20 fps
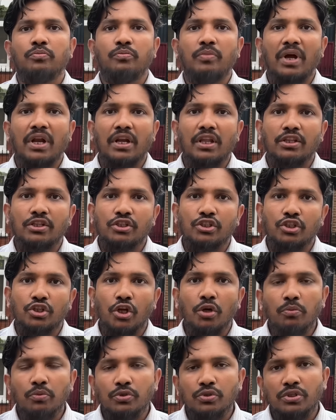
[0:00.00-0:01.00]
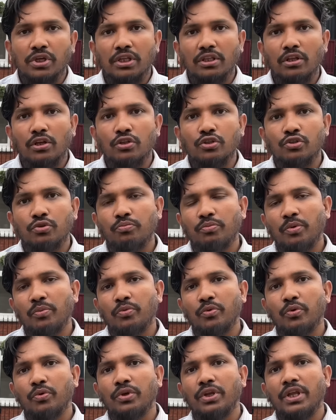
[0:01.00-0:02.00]
বাংলাদেশ সর্বোচ্চ আদালত সুপ্রিম
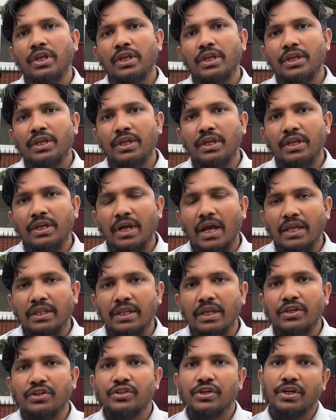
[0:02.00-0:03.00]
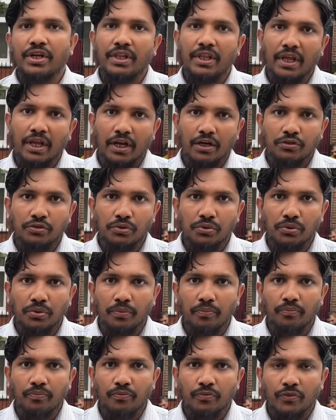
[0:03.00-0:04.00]
কোর্ট কি রায় দেয় সেটা দেখার জন্য
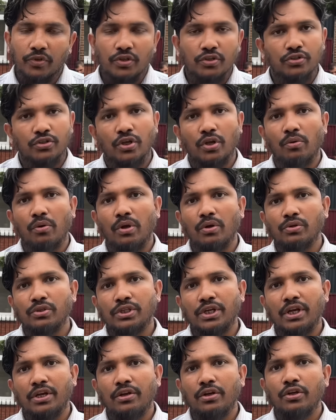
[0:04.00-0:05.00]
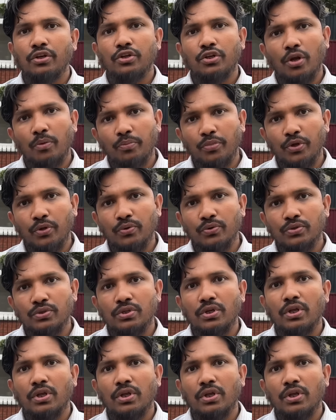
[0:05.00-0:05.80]
সরওয়ার হোসেন টপ নিউজ